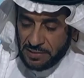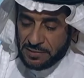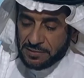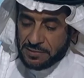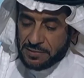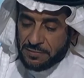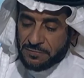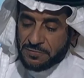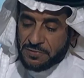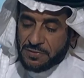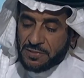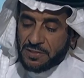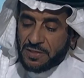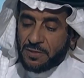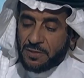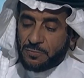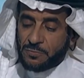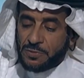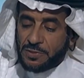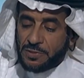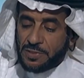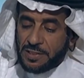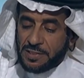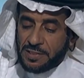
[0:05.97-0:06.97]
عن تفسير
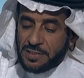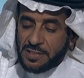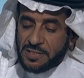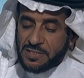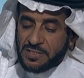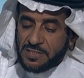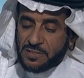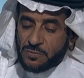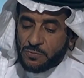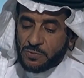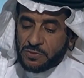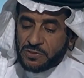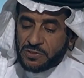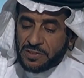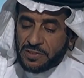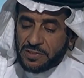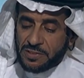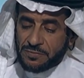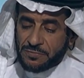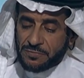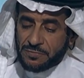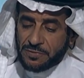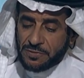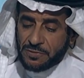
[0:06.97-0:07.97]
قول الله عز
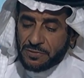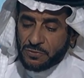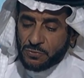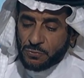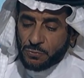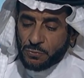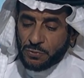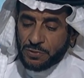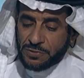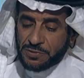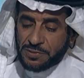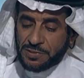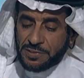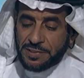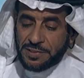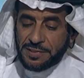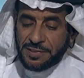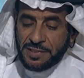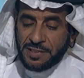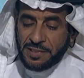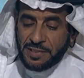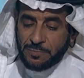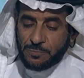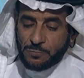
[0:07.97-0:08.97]
وجل في سورة
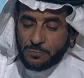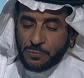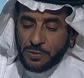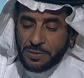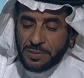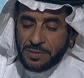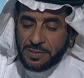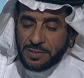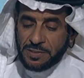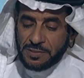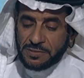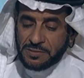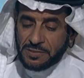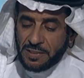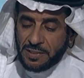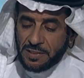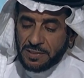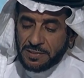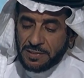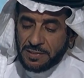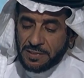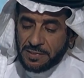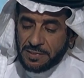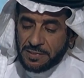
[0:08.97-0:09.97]
الأنعام وإذا
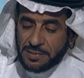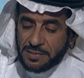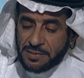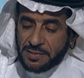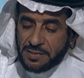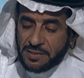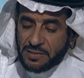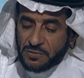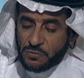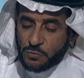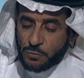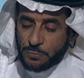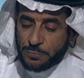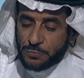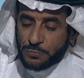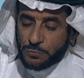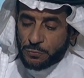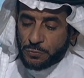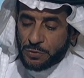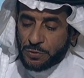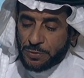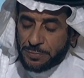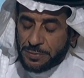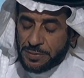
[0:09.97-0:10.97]
جاءك الذين
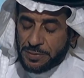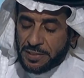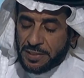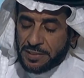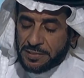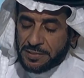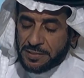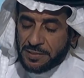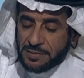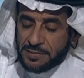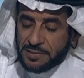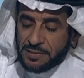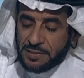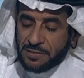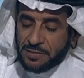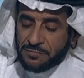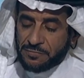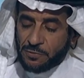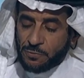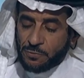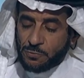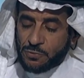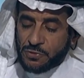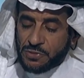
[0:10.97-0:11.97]
يؤمنون بآياتنا
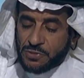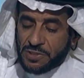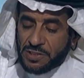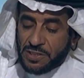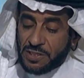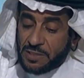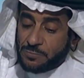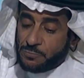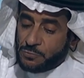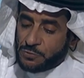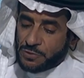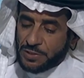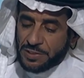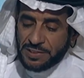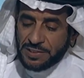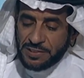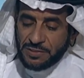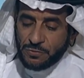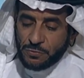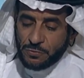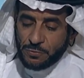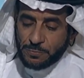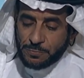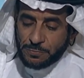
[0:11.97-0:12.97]
فقل سلام
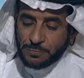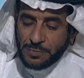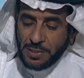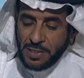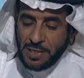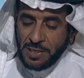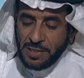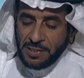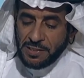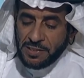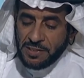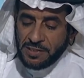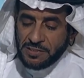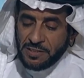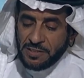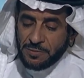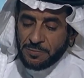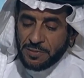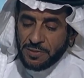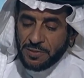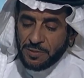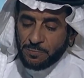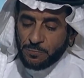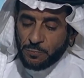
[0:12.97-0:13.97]
عليكم كتب
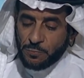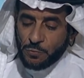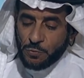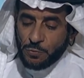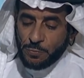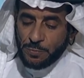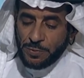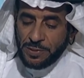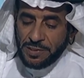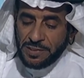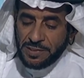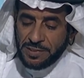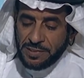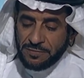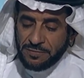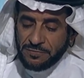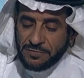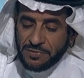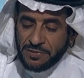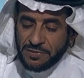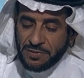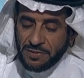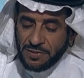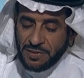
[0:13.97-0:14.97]
ربكم على
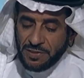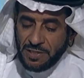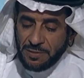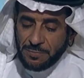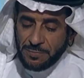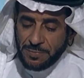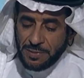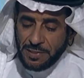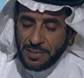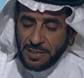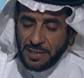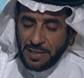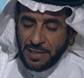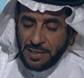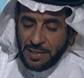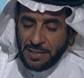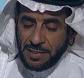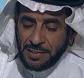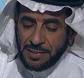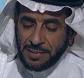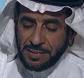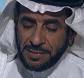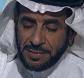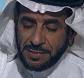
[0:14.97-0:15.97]
نفسه الرحمة
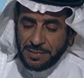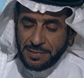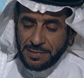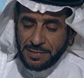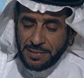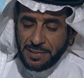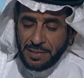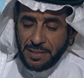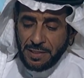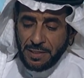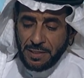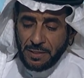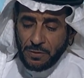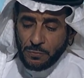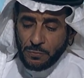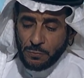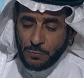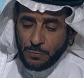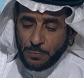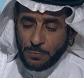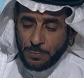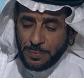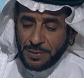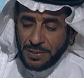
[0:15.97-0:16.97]
آه
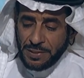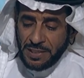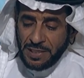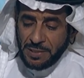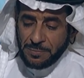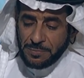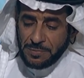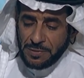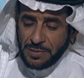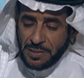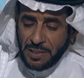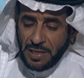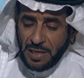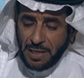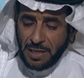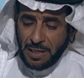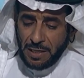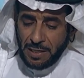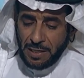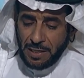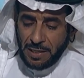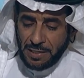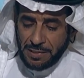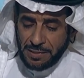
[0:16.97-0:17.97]
إنه من عمل
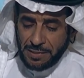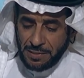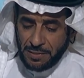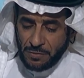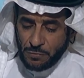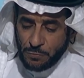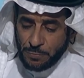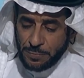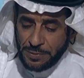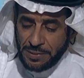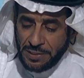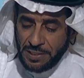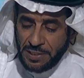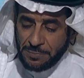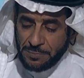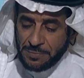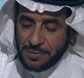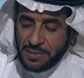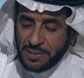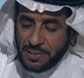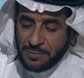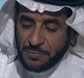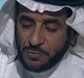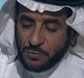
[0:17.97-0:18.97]
أنه من
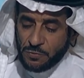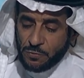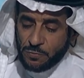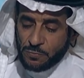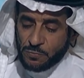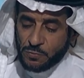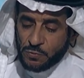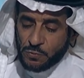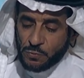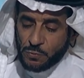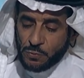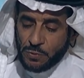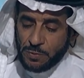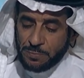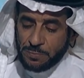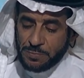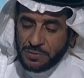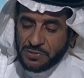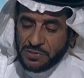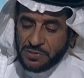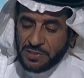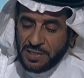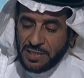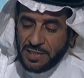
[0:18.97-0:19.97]
عمل منكم سوءا
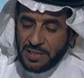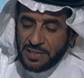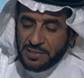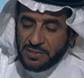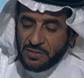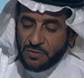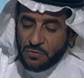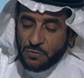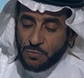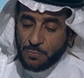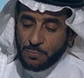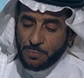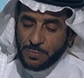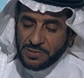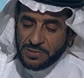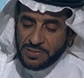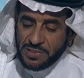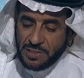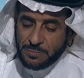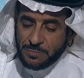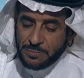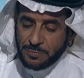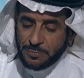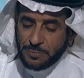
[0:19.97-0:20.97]
بجهالة ثم
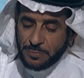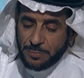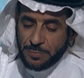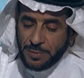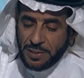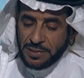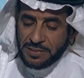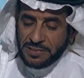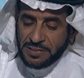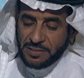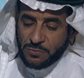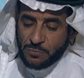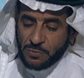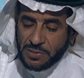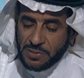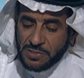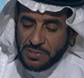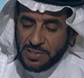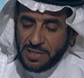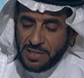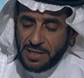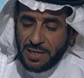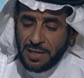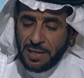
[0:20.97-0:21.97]
تاب من بعده
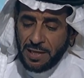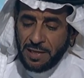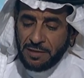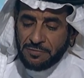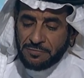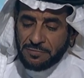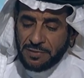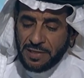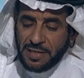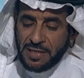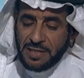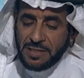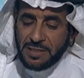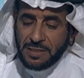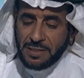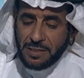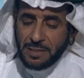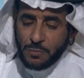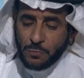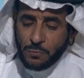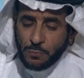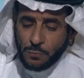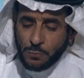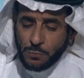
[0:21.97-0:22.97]
وأصلح
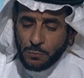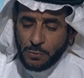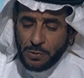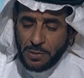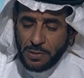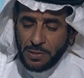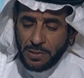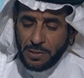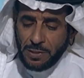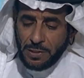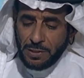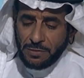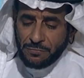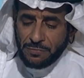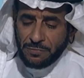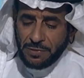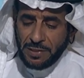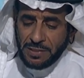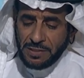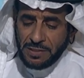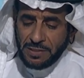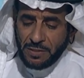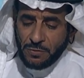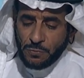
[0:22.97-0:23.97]
فإنه
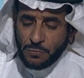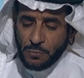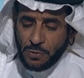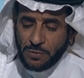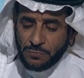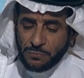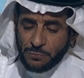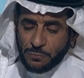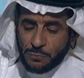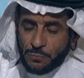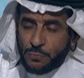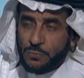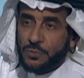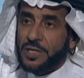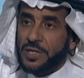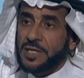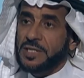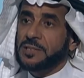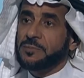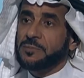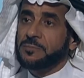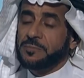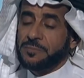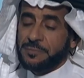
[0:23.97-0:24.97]
فأنه غفور
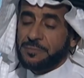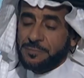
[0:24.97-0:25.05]
رحيم